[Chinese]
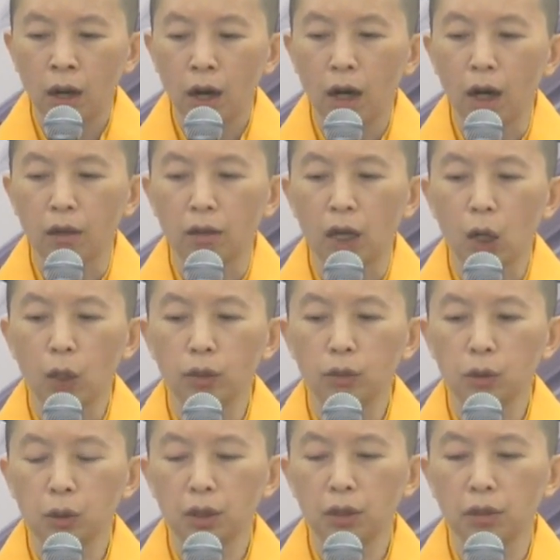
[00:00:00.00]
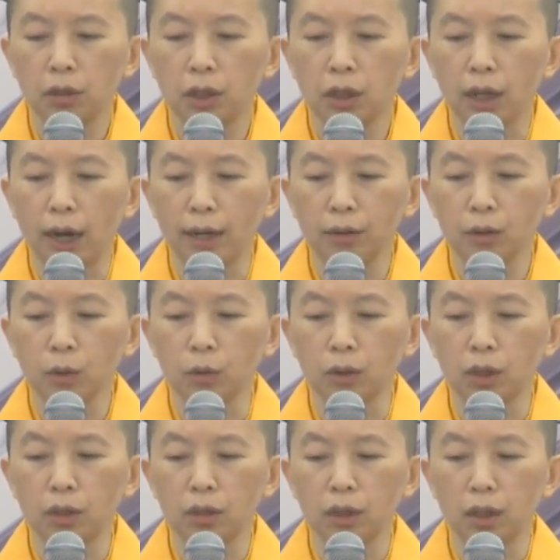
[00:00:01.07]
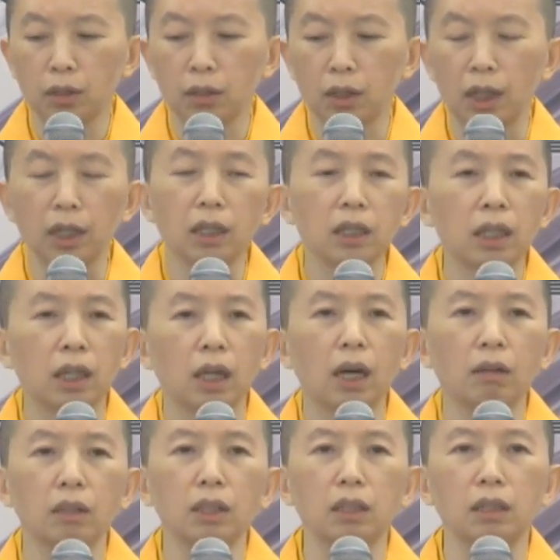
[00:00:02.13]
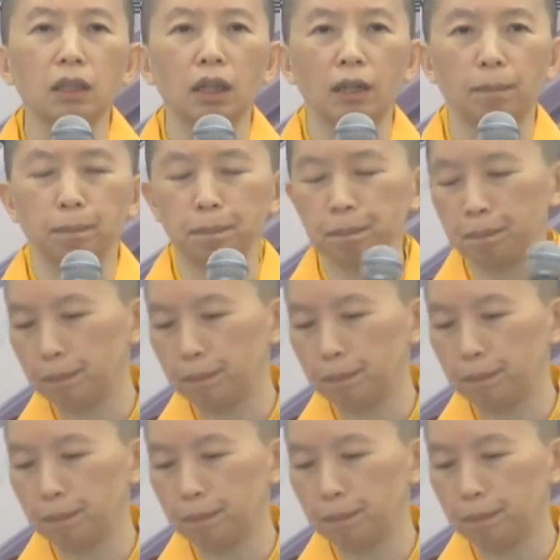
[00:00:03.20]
好，然后最后一个安土地真言，你也要意念。